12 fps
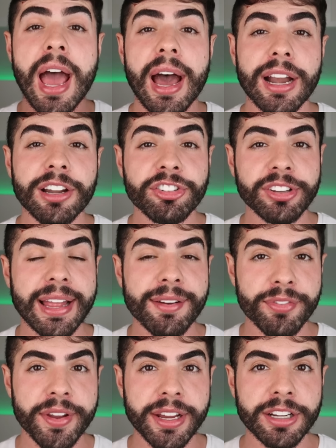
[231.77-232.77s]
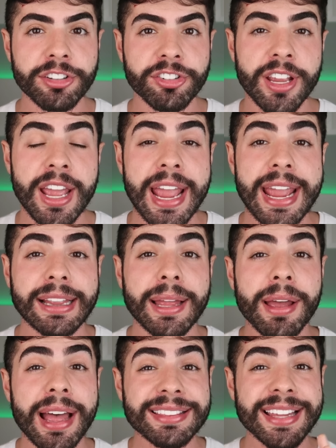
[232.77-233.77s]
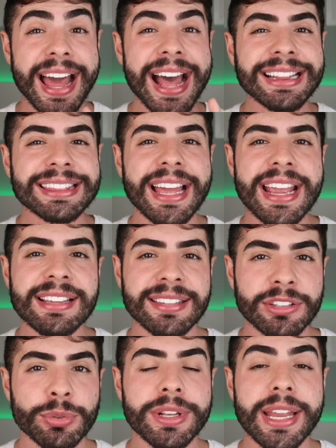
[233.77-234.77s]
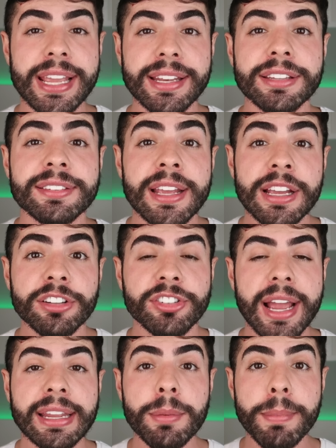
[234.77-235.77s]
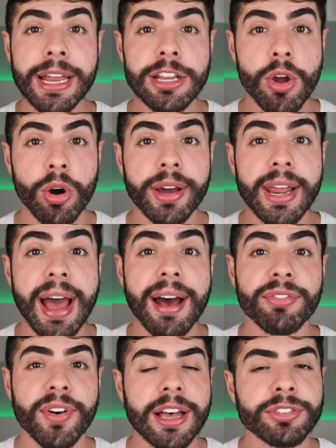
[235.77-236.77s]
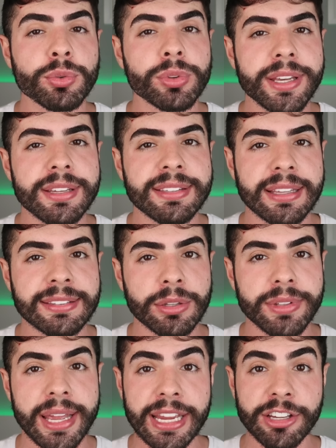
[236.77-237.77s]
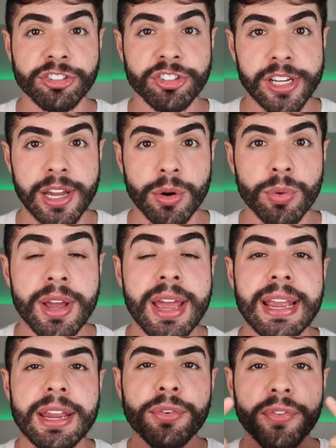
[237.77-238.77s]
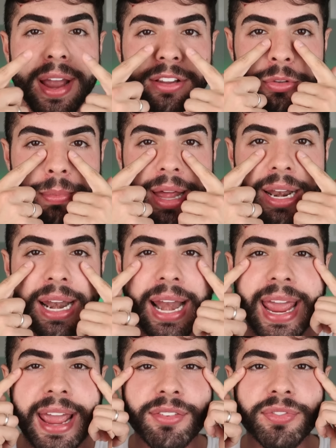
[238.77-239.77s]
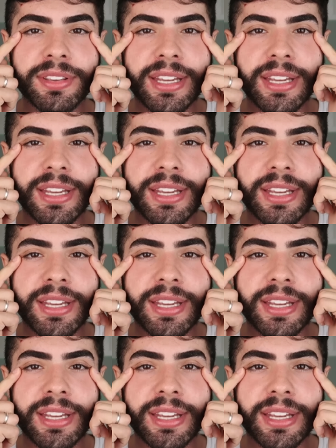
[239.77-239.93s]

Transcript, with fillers: A argila verde, ela trata essas olheiras, já que melhora a vascularização da região e faz faz uma leve